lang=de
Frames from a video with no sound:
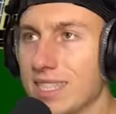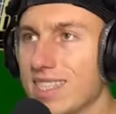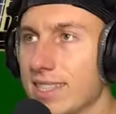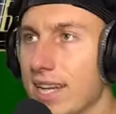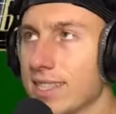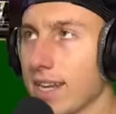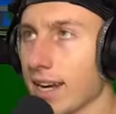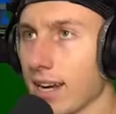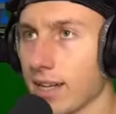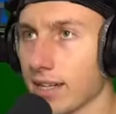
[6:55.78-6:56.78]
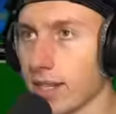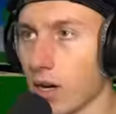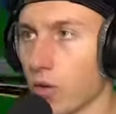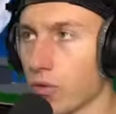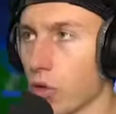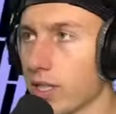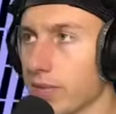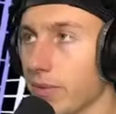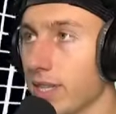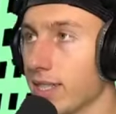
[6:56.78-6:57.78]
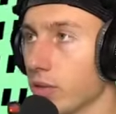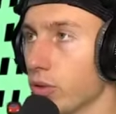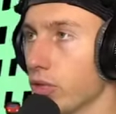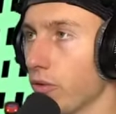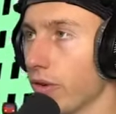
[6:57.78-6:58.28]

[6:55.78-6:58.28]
jetzt einen Tesla gerade gekauft, Leute. Den will ich natürlich auch